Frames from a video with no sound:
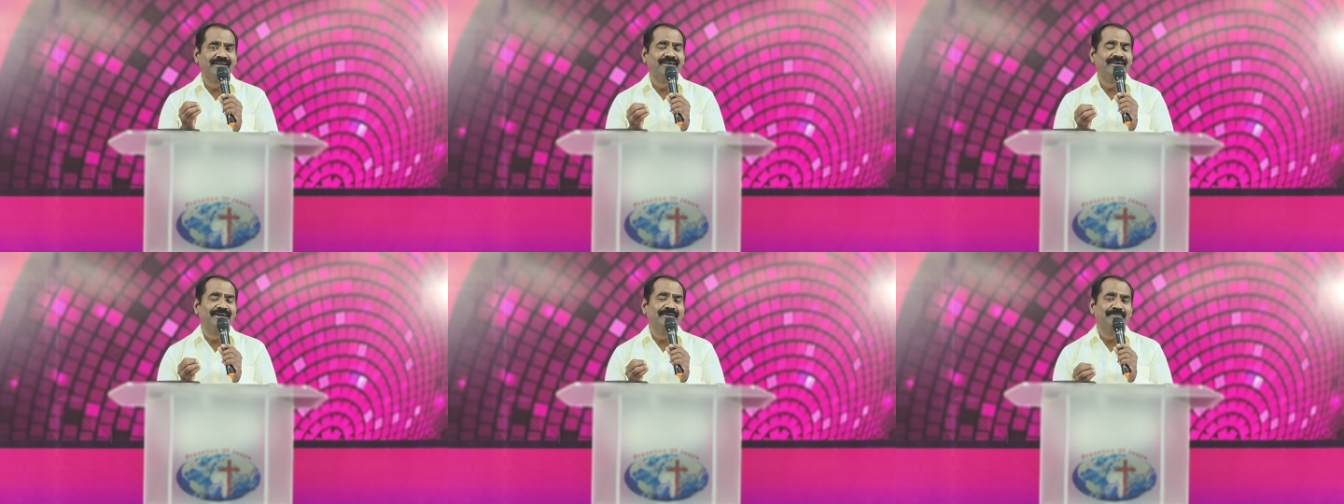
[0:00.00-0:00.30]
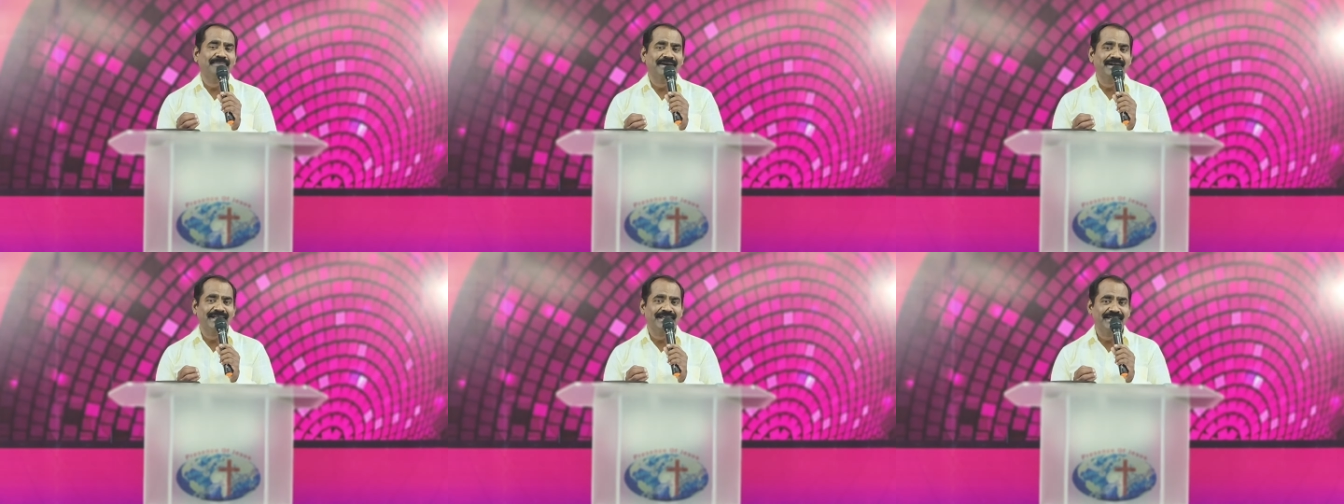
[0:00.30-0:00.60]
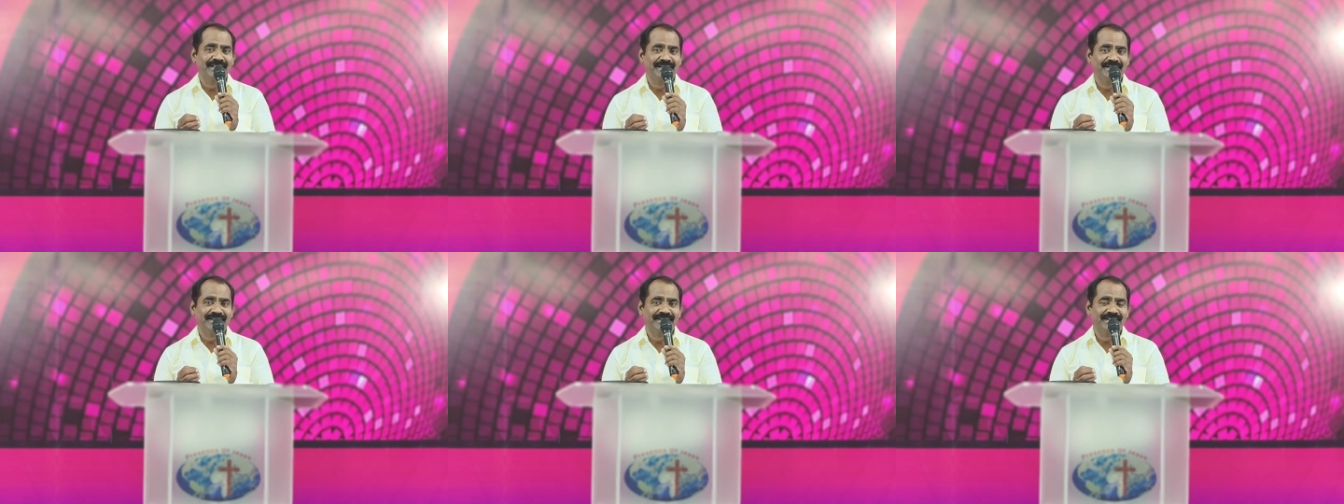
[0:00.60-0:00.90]
காண
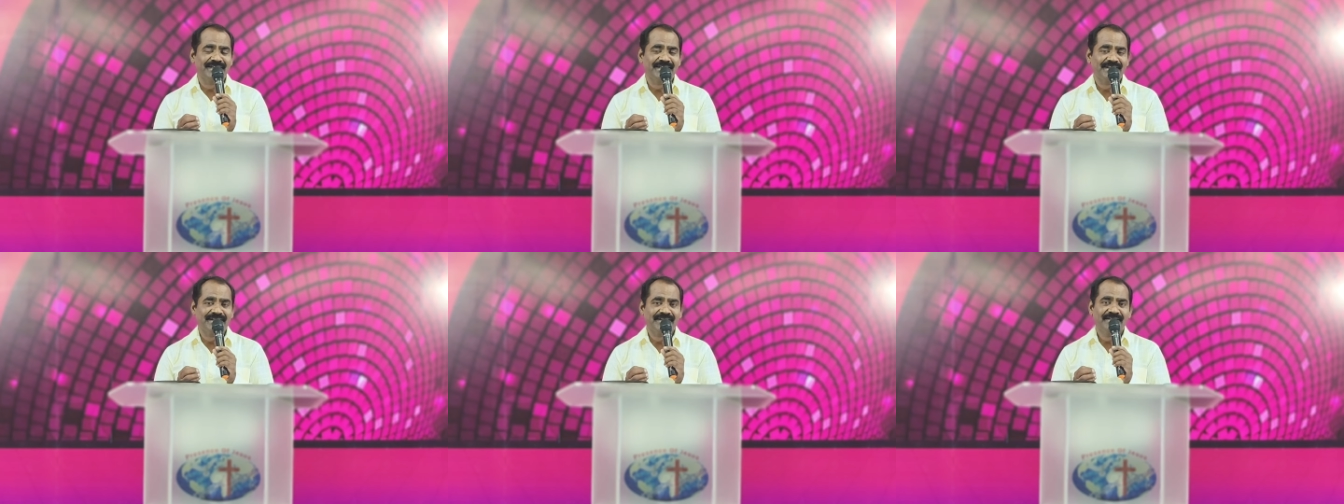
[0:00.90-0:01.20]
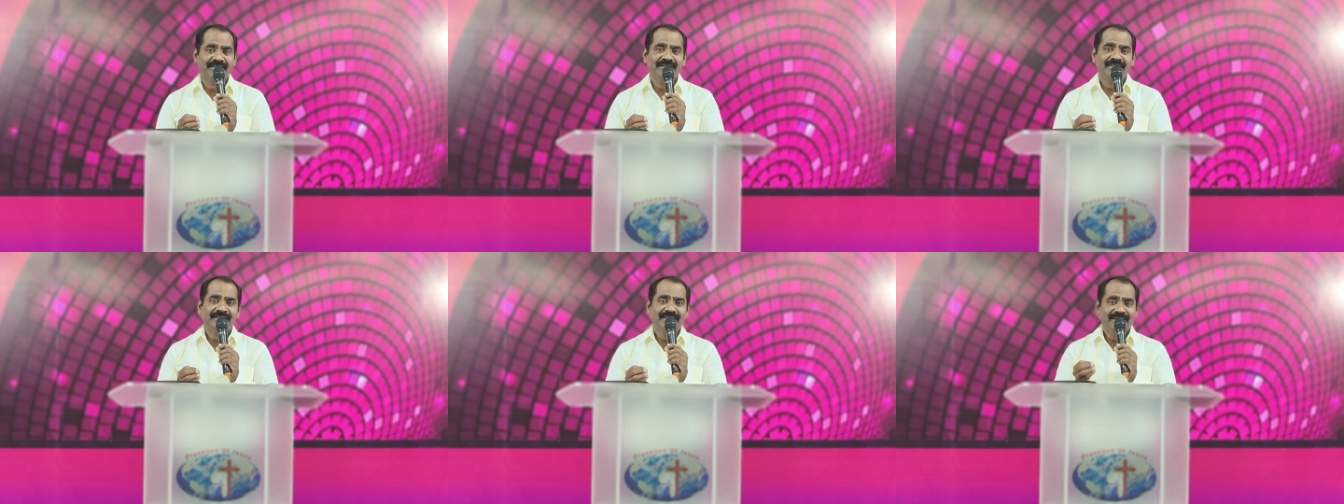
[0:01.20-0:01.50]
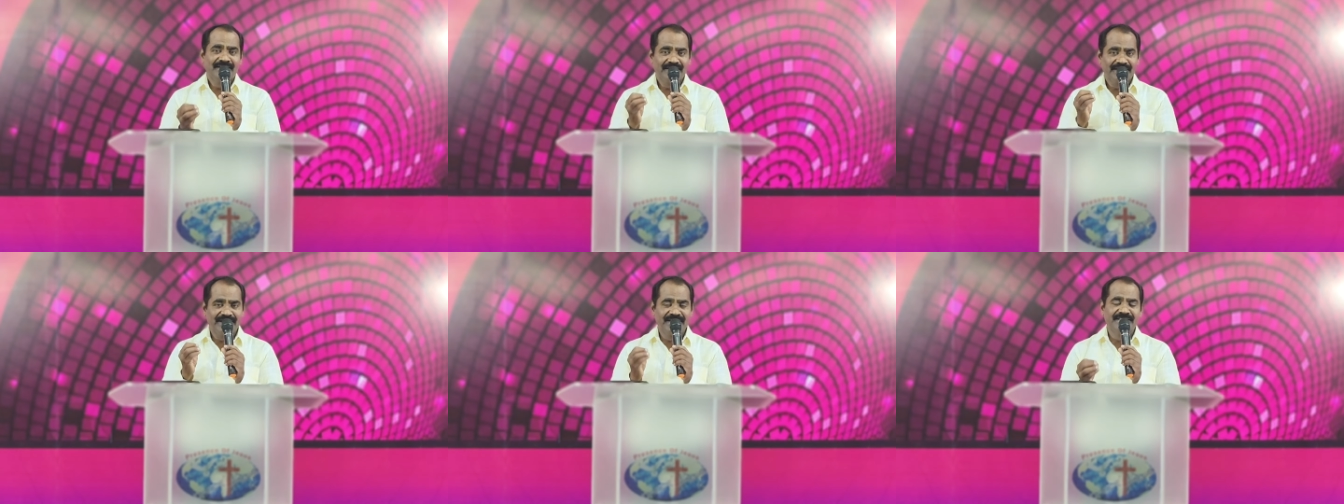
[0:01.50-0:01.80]
பண்ணியிருக்கிறார்
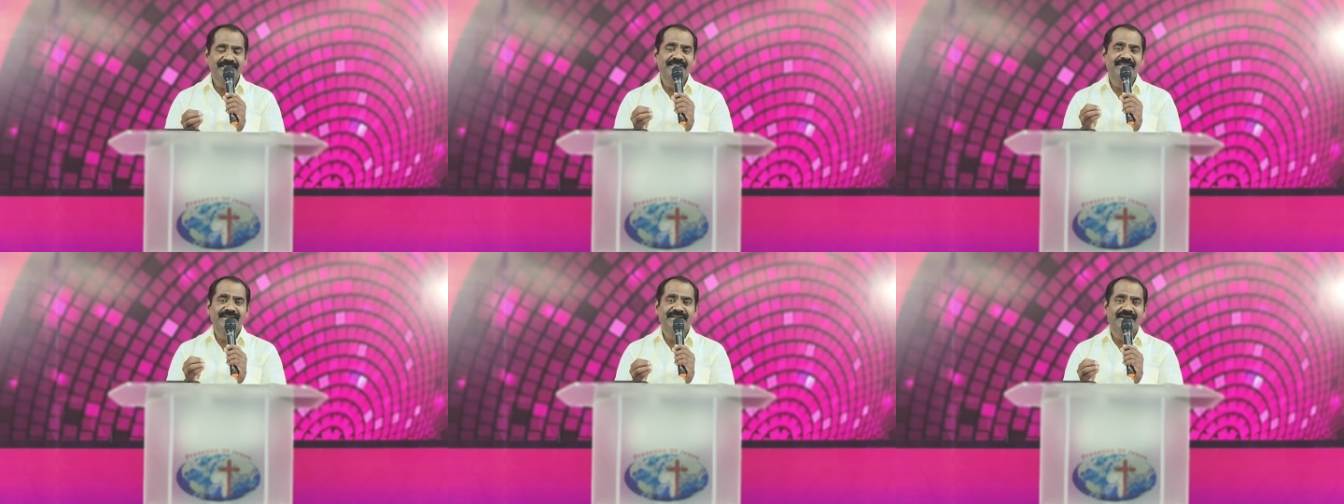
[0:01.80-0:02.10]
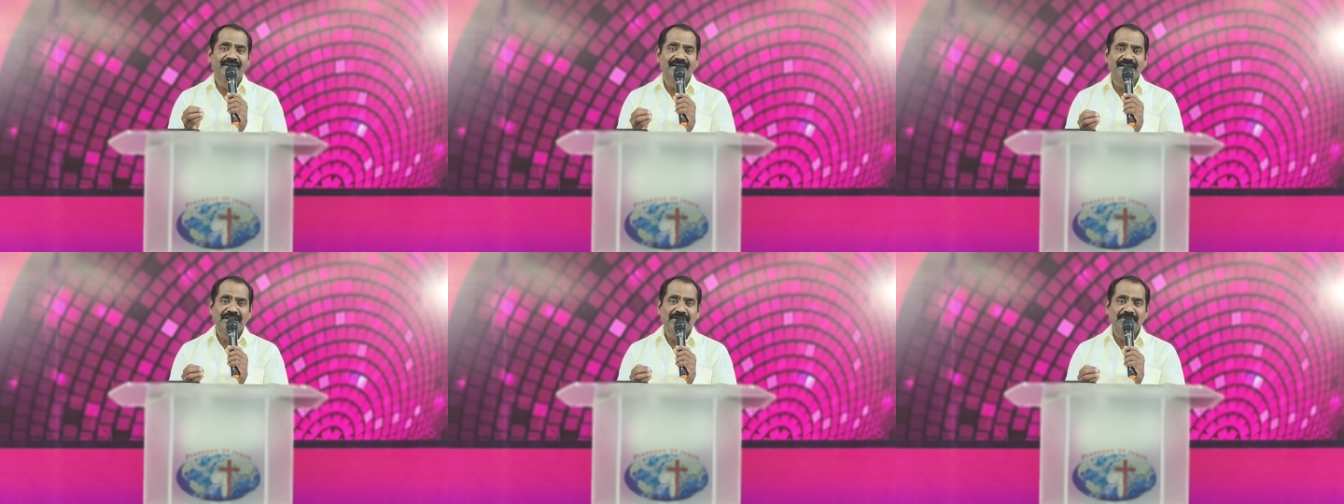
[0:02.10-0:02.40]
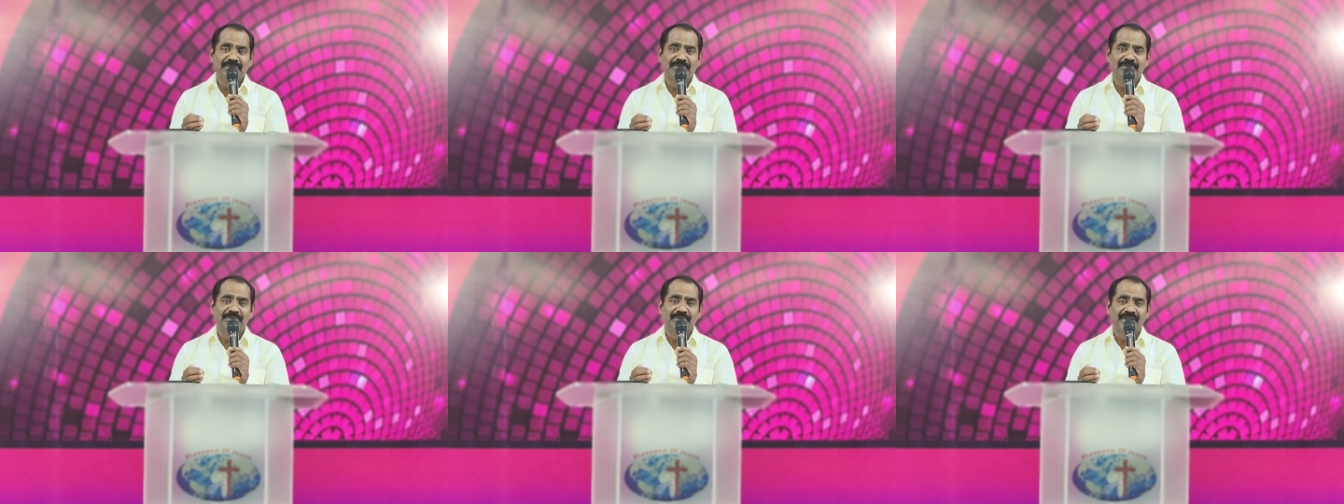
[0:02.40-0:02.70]
இந்த
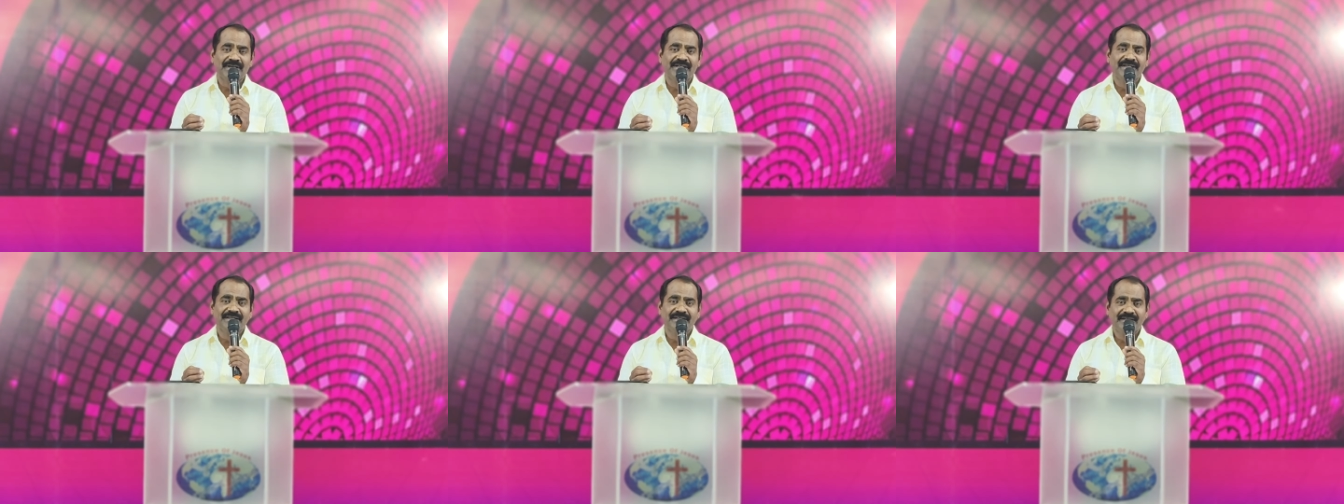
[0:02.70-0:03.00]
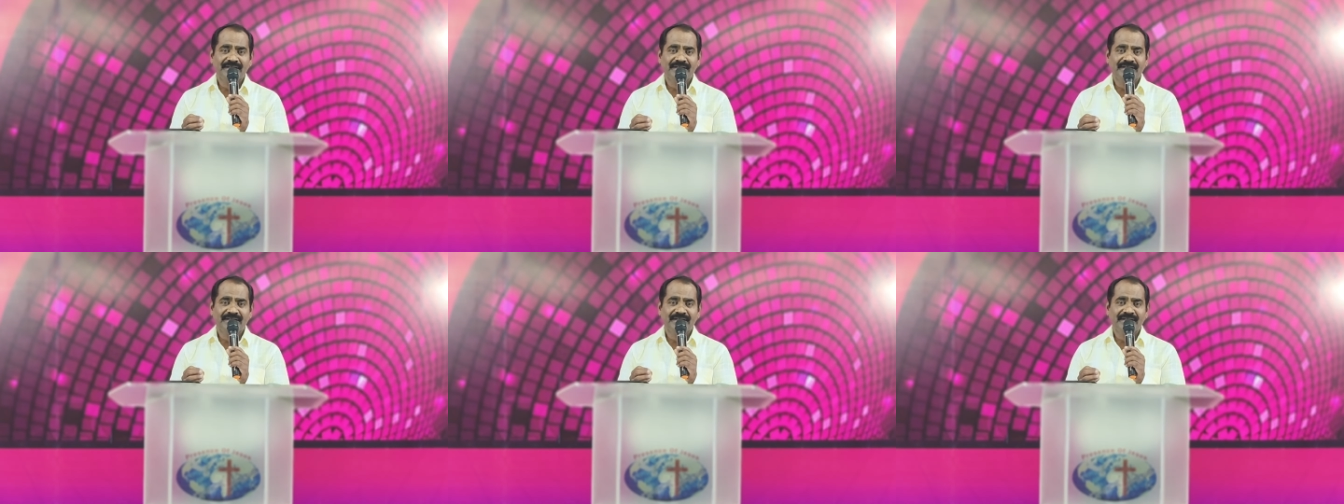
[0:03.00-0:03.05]
நாளிலும் கூட